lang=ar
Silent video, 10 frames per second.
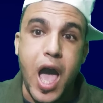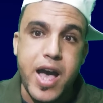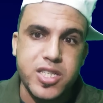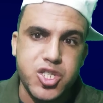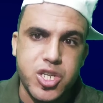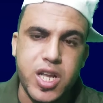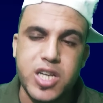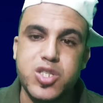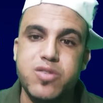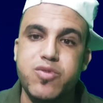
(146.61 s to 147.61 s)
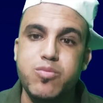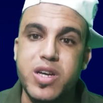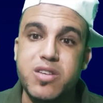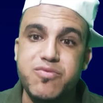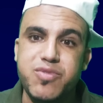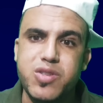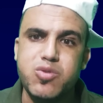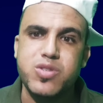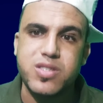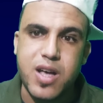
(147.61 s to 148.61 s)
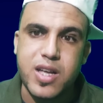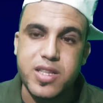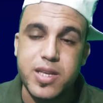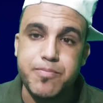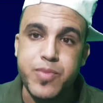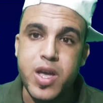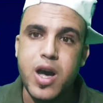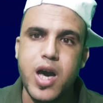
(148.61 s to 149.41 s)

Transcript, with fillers: هذا الشيء اللي غتشوفوا معنا في فيديو الصادم